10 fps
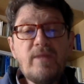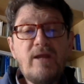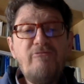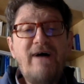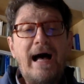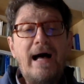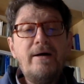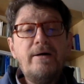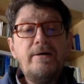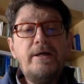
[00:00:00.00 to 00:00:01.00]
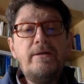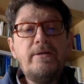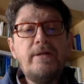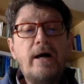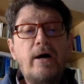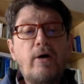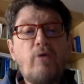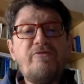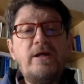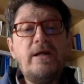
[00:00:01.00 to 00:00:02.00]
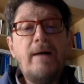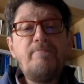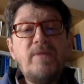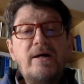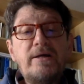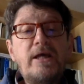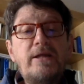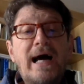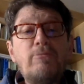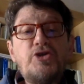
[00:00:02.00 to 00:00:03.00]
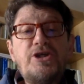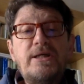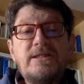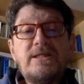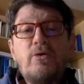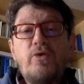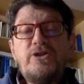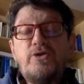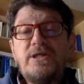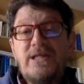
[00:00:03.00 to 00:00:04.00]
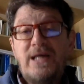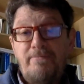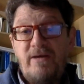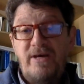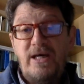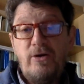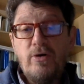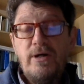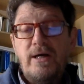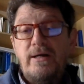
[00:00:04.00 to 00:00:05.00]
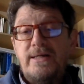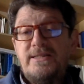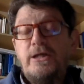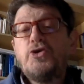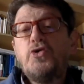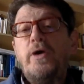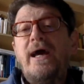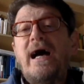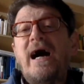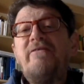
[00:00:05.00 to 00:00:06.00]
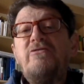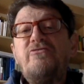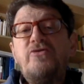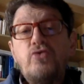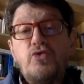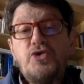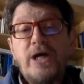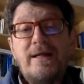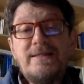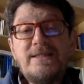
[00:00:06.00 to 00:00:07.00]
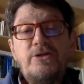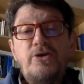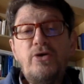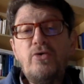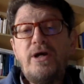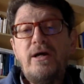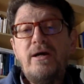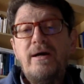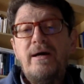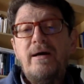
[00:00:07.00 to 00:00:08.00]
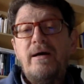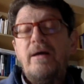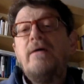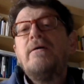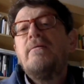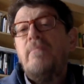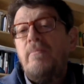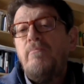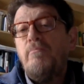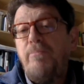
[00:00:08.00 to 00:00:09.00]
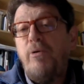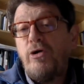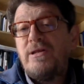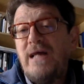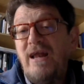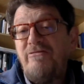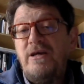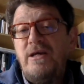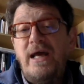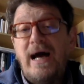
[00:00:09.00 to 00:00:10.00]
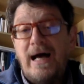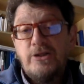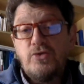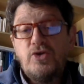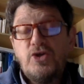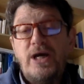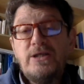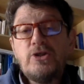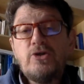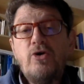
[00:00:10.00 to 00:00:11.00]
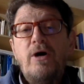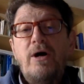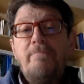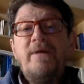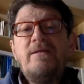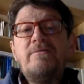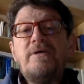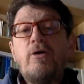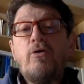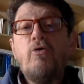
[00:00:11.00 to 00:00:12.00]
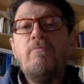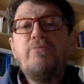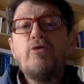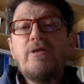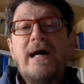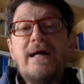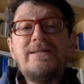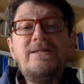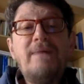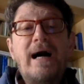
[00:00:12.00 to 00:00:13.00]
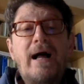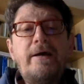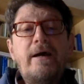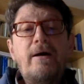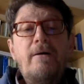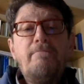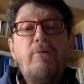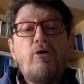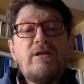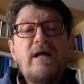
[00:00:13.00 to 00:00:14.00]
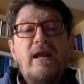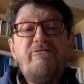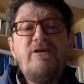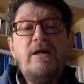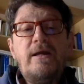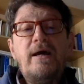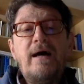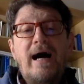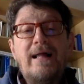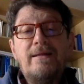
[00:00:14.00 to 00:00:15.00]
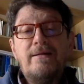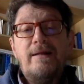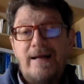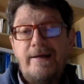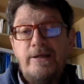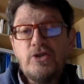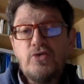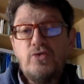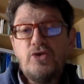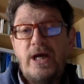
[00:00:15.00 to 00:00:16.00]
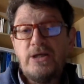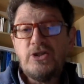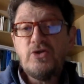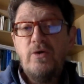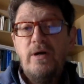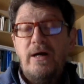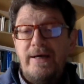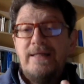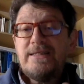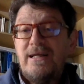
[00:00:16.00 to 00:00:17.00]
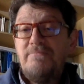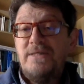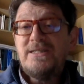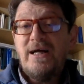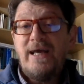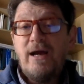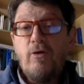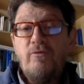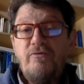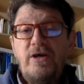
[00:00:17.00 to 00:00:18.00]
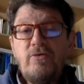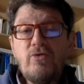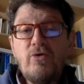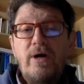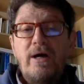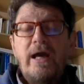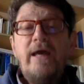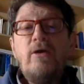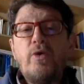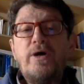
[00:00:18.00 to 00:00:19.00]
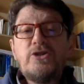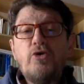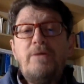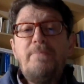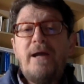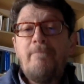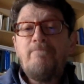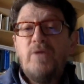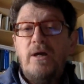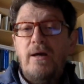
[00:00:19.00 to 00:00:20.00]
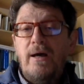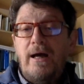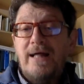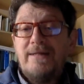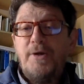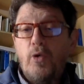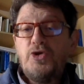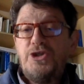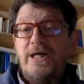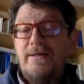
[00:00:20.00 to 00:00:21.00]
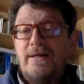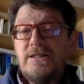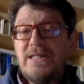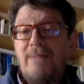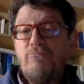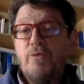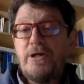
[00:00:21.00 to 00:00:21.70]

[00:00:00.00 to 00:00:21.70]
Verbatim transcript: va in rovina. Chiediamoci se questo è sempre vero, se cioè aver fiducia nel Signore porta alla fine al successo, mentre comportarsi male porta alla fine all'insuccesso il salmista ne è convinto e in questo riprende la teologia del salmo